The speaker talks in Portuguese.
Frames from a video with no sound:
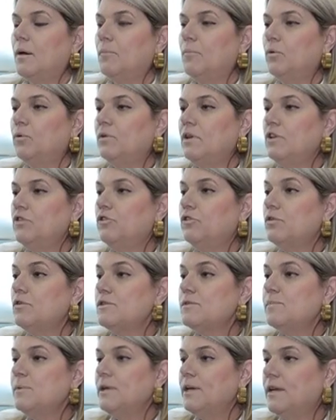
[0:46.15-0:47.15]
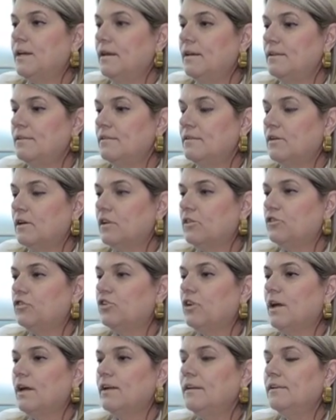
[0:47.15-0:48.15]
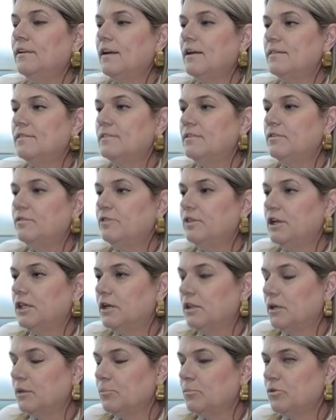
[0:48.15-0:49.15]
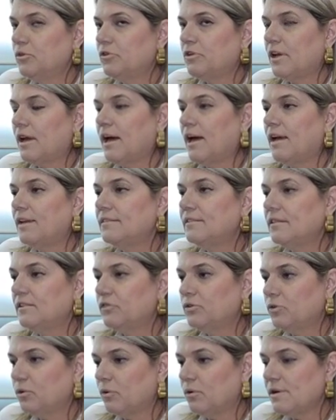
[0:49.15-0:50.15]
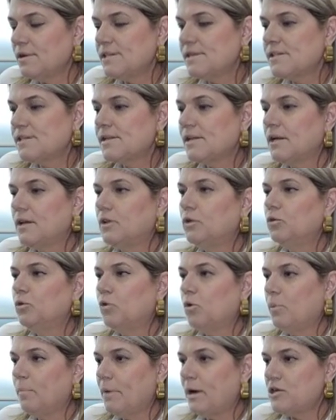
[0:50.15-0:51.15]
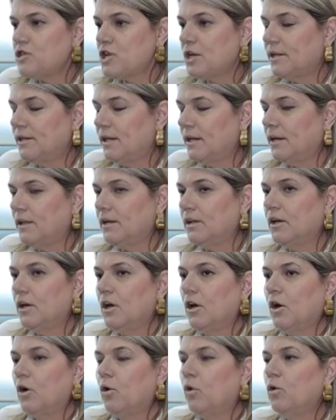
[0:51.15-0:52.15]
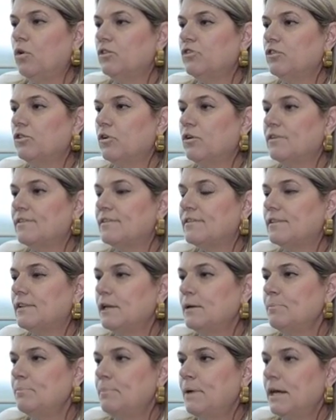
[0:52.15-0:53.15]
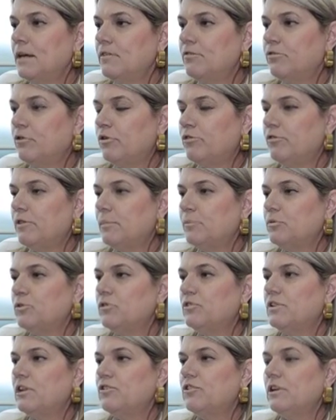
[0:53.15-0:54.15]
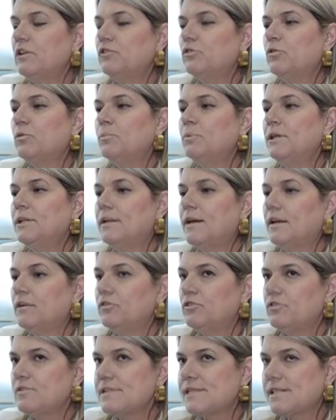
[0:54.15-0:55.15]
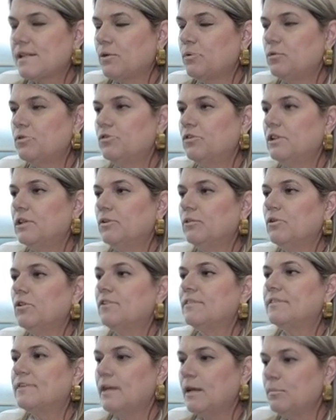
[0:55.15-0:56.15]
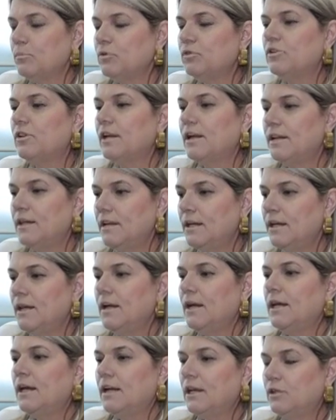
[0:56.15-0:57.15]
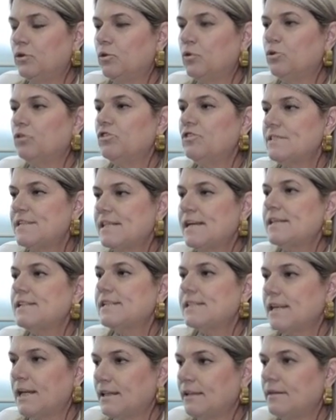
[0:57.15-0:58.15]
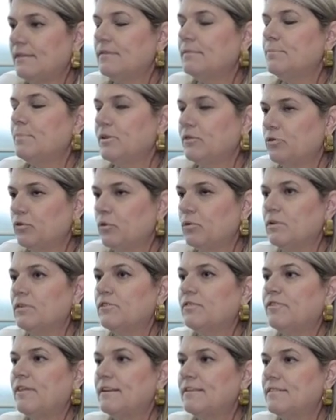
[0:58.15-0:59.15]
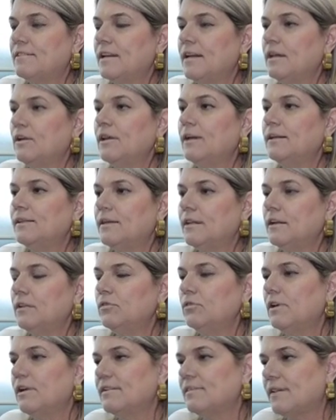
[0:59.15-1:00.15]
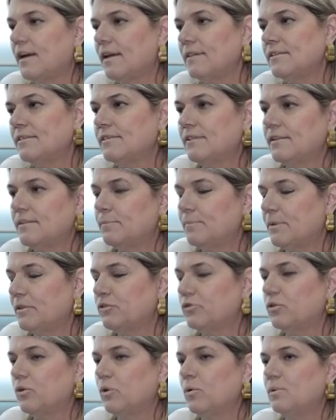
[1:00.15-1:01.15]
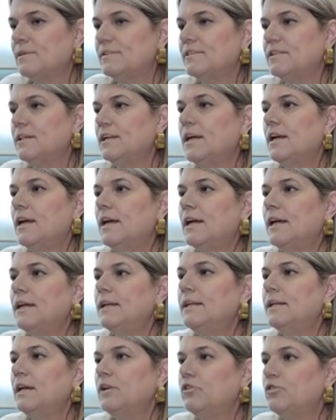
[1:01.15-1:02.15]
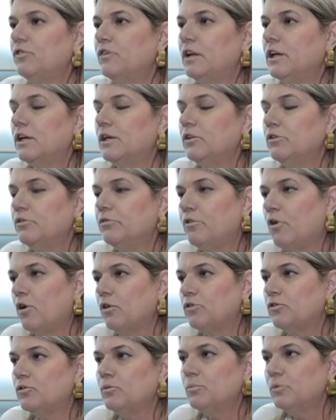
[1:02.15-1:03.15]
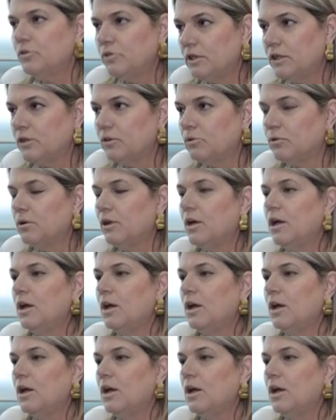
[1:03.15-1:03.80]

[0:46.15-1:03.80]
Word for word: Bom, desde 2015, nós já intensificamos as ações no combate à dengue. Hoje nós também envolvemos os agentes comunitários de saúde, então nós temos aí em torno de 600 pessoas fazendo, entrando nas casas das pessoas e identificando focos do mosquito.